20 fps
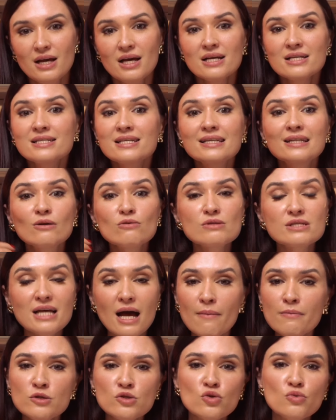se não
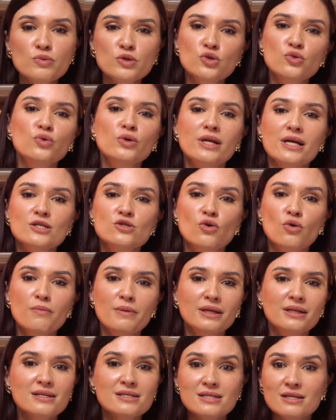sabe substituir as
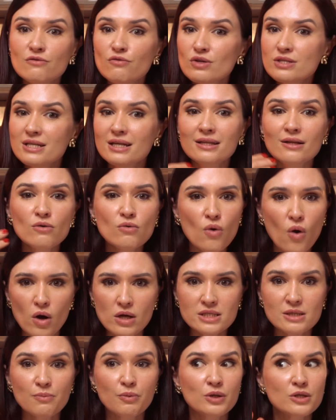comidas que você não
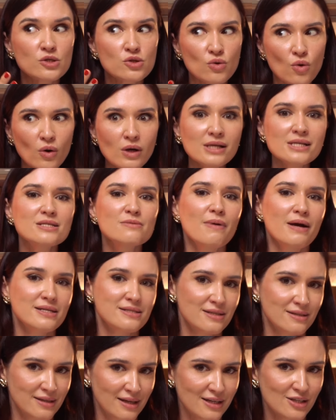gosta por escolhas
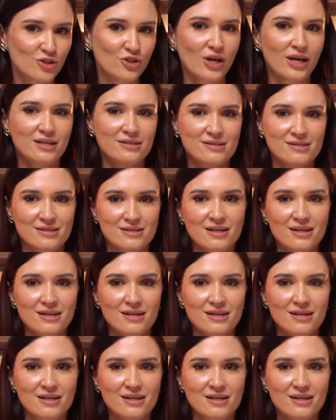mais inteligentes.